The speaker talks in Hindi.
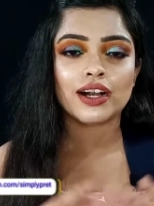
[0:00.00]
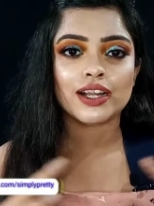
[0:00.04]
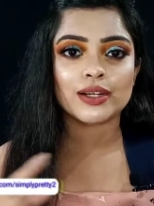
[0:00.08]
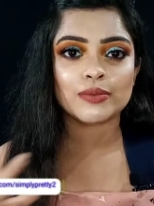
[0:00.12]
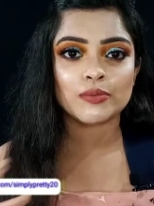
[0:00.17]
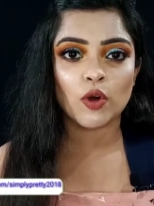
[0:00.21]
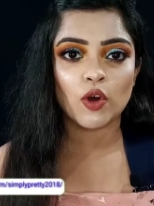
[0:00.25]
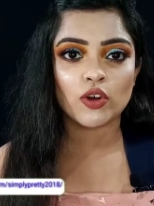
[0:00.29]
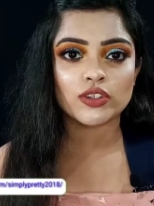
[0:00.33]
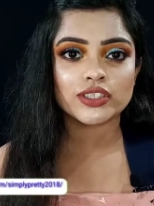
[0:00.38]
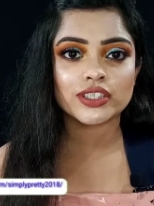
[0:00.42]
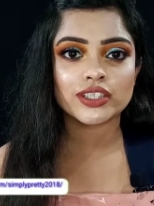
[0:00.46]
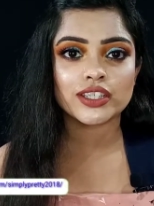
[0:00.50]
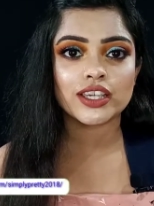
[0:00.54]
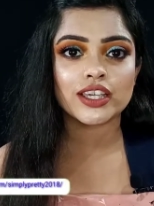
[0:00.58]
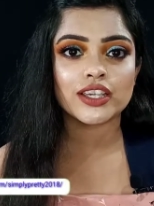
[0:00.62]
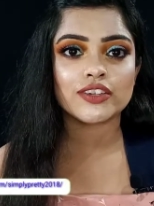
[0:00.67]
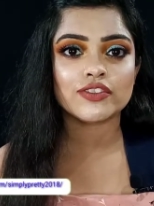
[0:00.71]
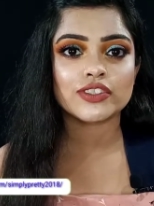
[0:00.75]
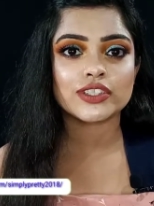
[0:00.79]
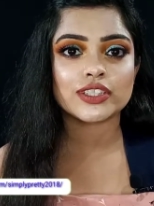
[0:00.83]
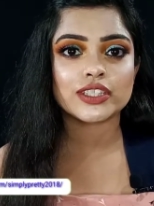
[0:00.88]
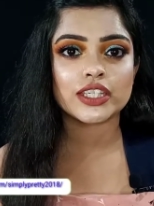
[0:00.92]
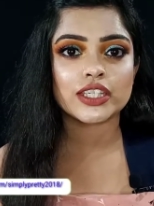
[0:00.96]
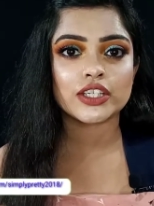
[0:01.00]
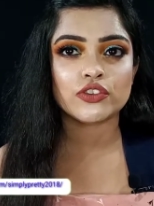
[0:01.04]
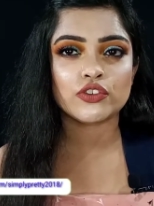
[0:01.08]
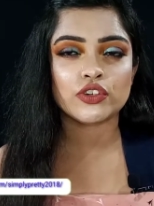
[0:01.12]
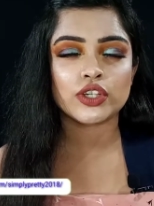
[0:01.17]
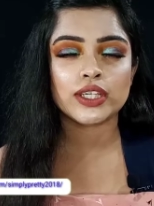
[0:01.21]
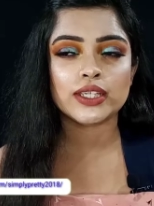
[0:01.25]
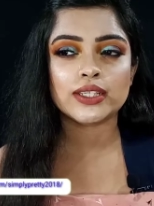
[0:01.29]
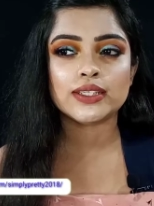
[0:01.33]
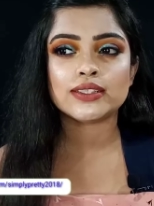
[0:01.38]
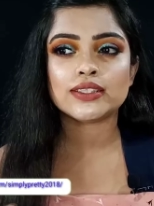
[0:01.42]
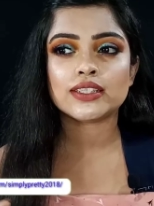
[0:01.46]
अनबॉक्सिंग है उसकी
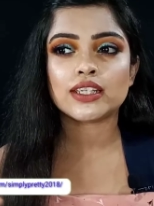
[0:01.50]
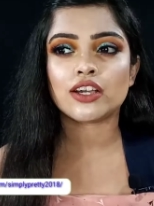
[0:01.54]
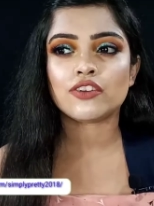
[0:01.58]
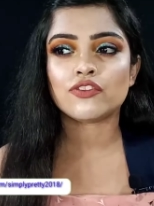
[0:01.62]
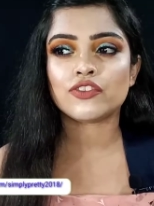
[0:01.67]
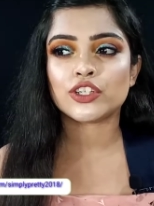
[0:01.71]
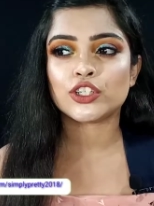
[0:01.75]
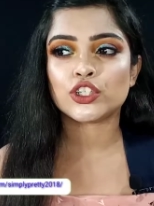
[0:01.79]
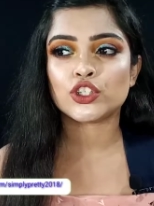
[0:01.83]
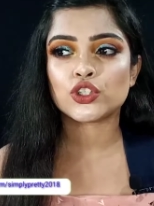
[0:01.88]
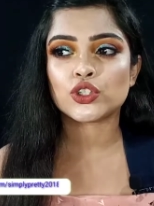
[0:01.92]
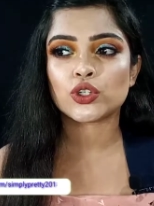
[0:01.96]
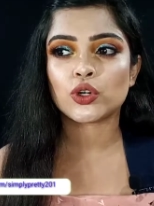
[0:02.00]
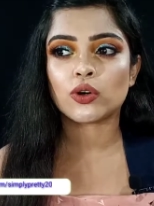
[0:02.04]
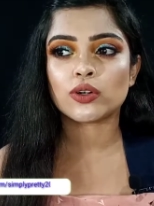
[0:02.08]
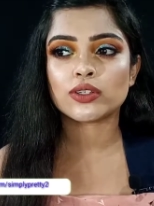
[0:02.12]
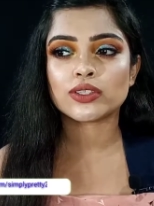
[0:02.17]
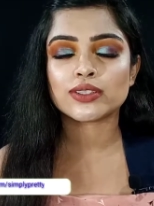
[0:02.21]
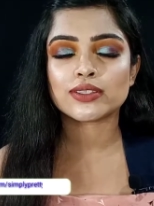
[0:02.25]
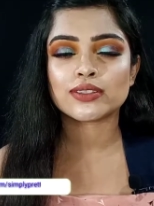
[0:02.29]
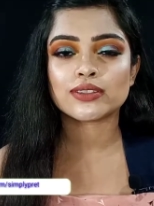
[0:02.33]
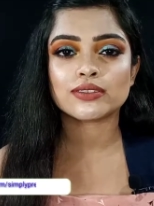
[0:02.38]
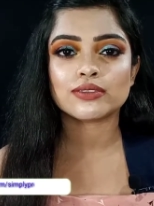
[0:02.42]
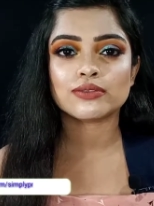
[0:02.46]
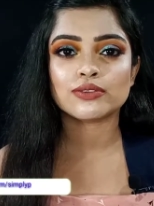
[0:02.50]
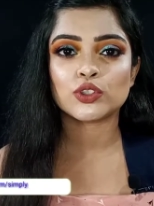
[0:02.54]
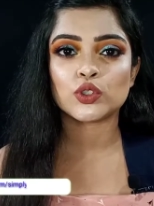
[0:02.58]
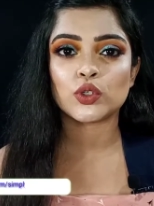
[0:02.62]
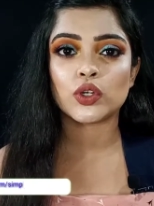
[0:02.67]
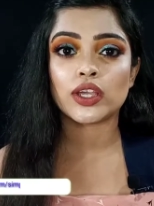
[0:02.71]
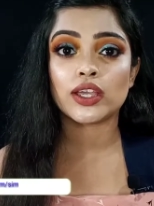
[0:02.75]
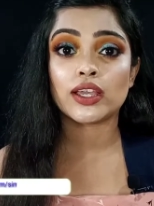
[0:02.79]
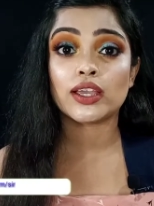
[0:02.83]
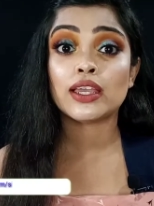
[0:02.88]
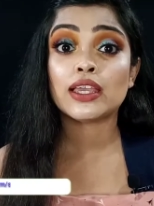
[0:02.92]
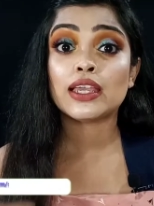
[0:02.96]
रील्स या फिर शॉर्ट्स जो
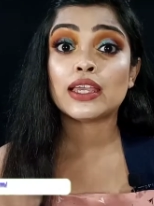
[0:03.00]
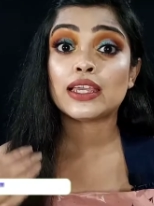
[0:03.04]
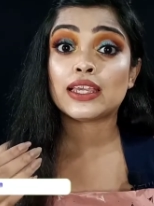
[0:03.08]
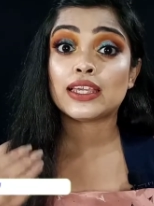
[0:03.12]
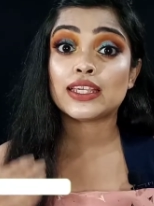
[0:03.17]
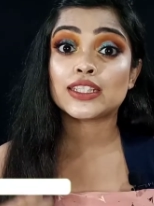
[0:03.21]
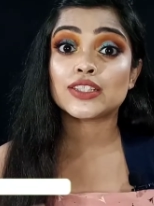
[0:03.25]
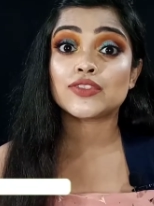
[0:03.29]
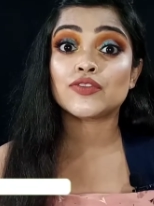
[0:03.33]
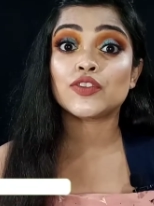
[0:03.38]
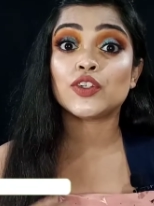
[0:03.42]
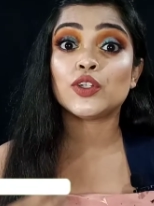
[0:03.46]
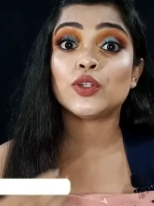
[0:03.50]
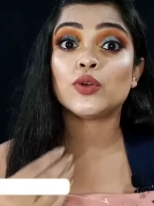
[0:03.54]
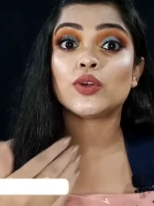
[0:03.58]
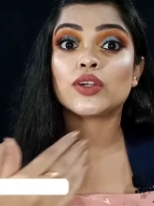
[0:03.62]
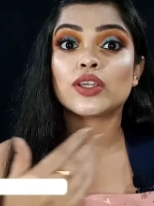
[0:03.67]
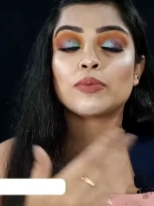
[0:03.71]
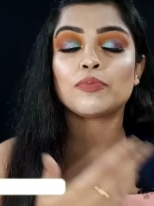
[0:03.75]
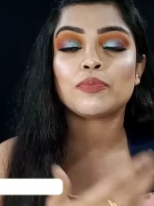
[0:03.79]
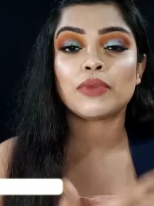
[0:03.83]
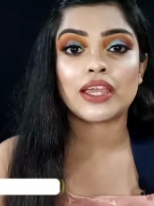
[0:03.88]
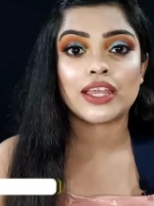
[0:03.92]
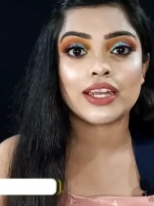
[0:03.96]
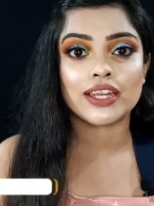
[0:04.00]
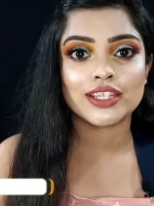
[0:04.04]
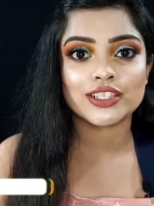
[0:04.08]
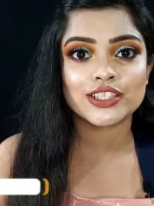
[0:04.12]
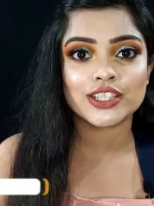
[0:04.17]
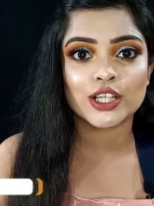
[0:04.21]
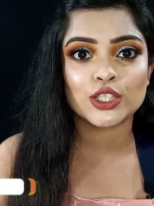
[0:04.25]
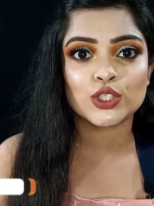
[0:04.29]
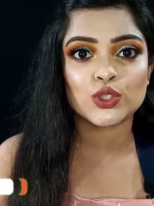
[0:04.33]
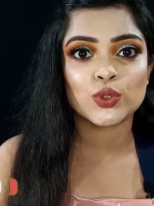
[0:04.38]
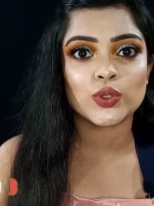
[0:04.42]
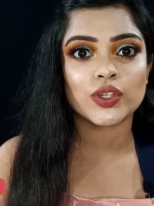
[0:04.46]
है इस वीडियो की पहले
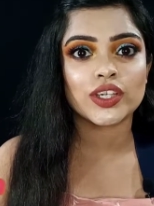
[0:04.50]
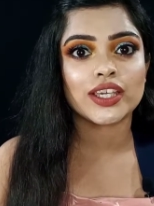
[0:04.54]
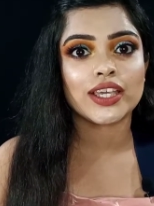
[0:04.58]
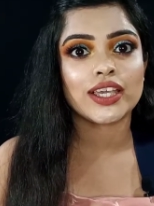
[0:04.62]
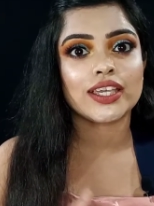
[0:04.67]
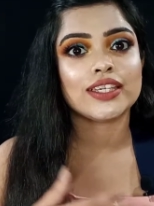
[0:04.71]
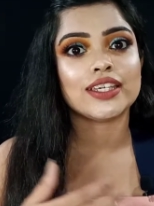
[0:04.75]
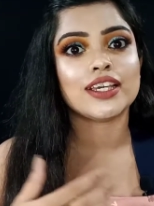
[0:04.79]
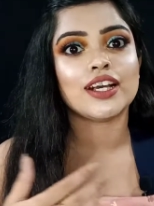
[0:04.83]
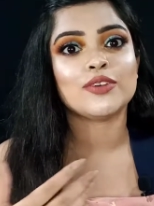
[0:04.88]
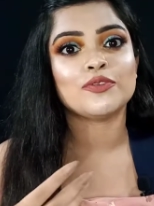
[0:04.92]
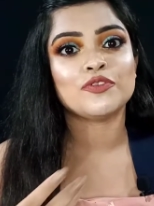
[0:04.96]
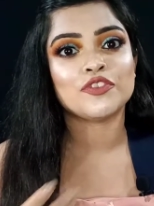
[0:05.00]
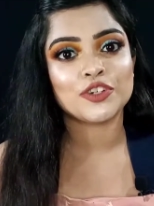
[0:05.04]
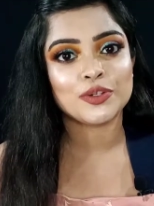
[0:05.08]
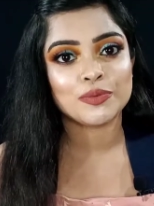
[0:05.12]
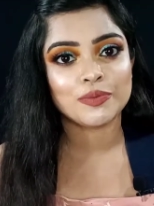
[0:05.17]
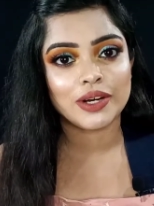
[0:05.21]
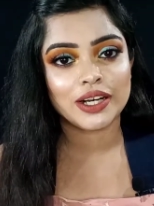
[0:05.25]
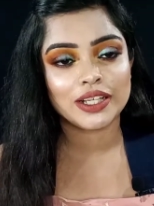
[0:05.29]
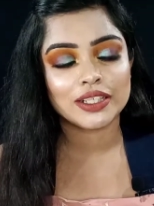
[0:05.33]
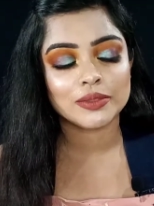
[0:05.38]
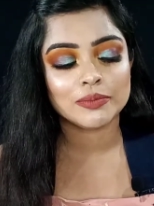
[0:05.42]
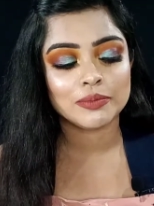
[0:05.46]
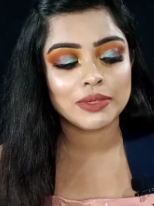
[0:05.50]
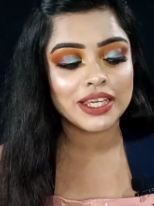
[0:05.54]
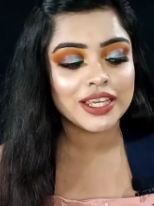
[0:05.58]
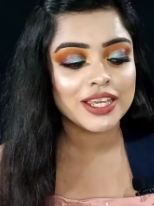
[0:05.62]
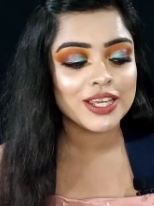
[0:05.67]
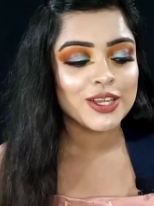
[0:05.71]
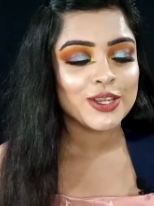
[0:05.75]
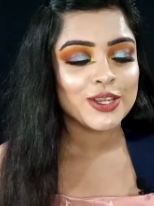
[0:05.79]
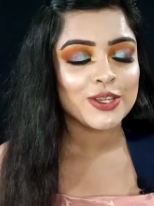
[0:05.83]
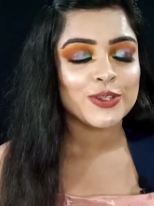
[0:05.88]
जा चुकी हैं या फिर बाद में